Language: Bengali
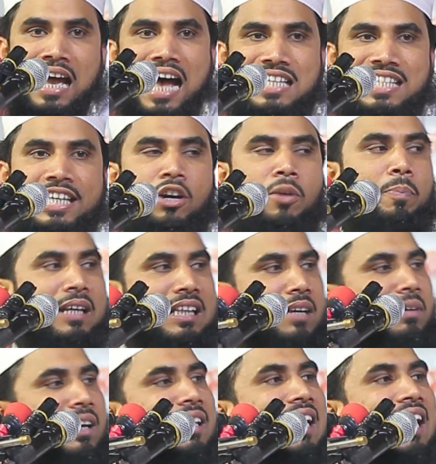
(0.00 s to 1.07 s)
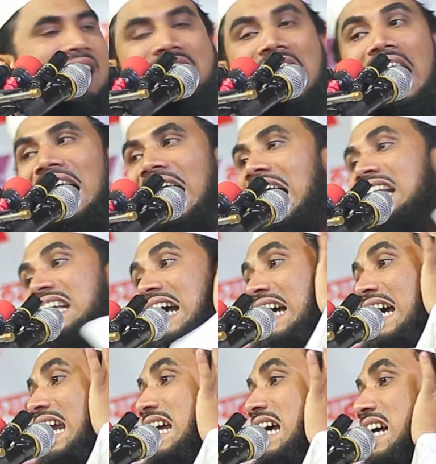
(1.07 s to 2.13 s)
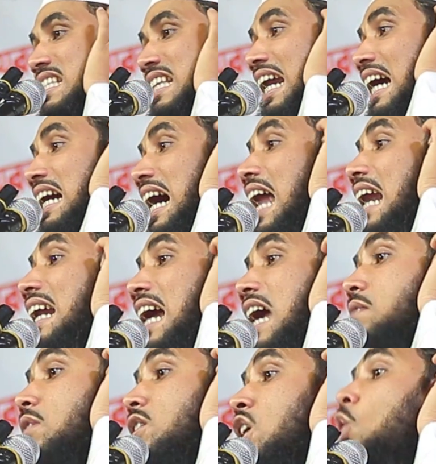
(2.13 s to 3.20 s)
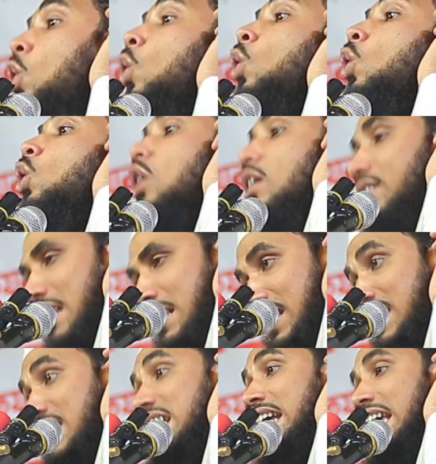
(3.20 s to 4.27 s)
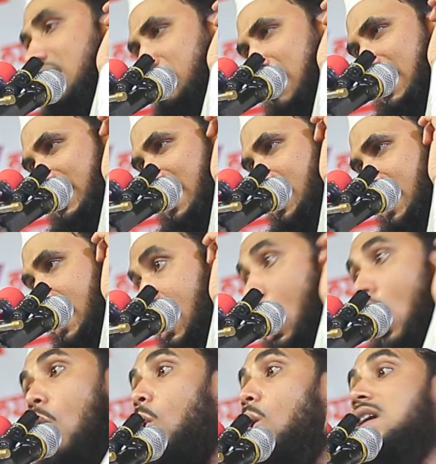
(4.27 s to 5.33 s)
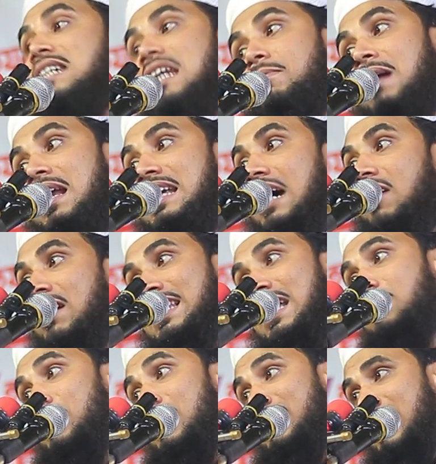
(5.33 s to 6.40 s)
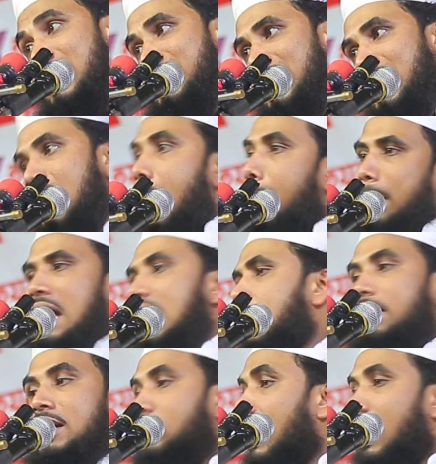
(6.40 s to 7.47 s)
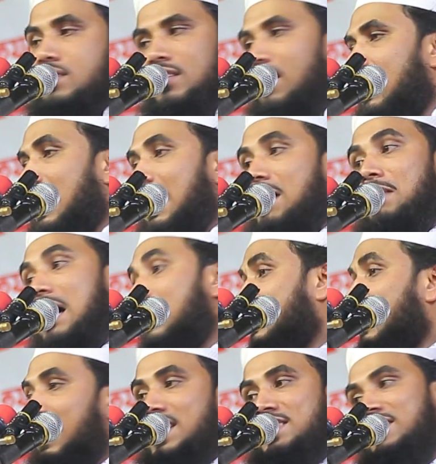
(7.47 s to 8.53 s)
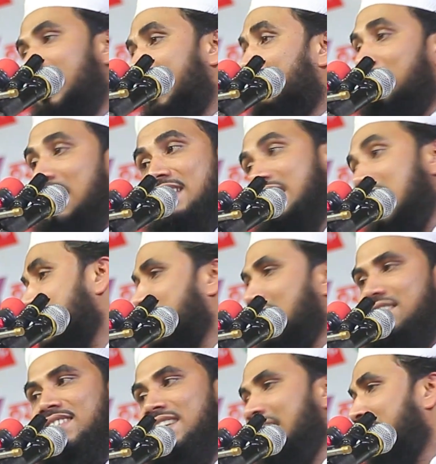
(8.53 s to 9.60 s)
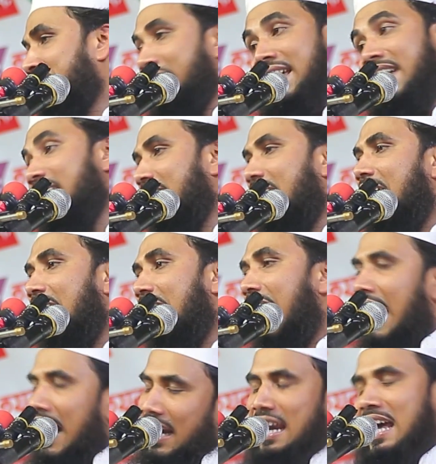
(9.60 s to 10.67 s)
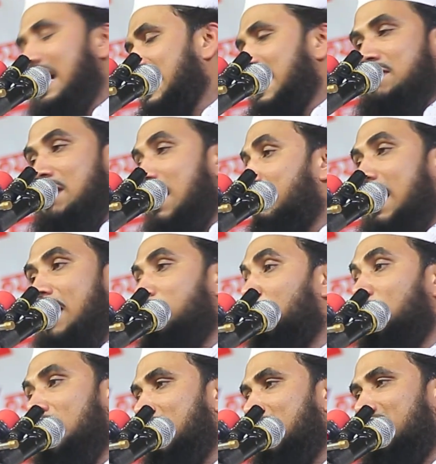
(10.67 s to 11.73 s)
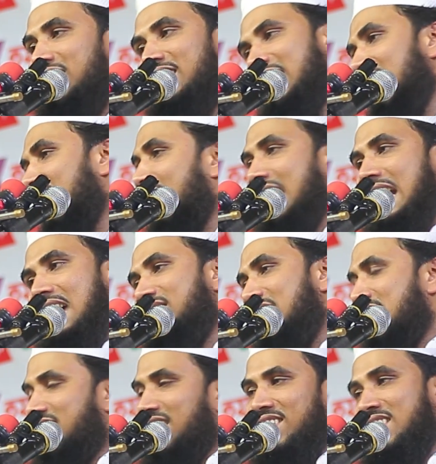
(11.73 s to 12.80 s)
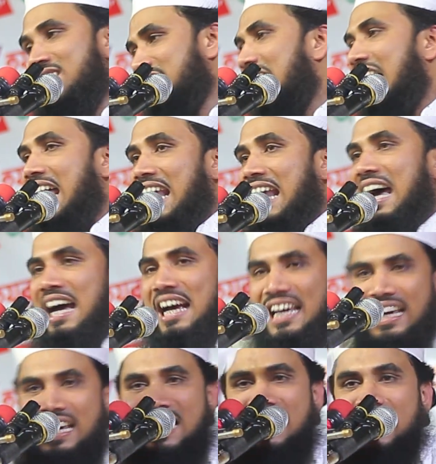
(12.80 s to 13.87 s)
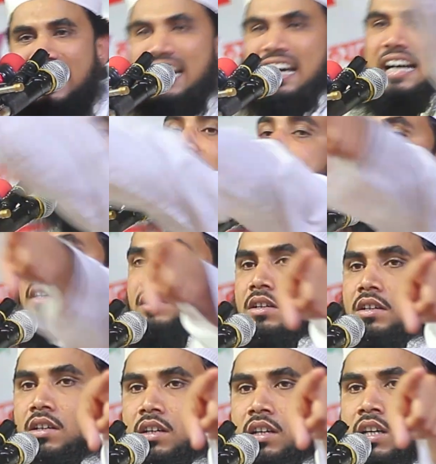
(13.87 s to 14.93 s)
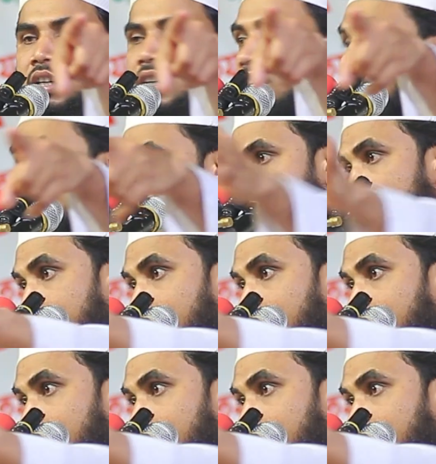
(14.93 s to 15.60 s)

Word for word: আজকেও পৃথিবীর দিকে তাকা দেখেন যারা খান গাই বসে হু হু করতেছে জিকির মারতেছে উল্টা পাল্টা কথা বলতেছে পানির ভিতরে চললে বাতি ঝড় বাতাসেও নেবে না ল্যাংটা বাবার মুড়িদ হইলে না মাঝের রোজা লাগে না এই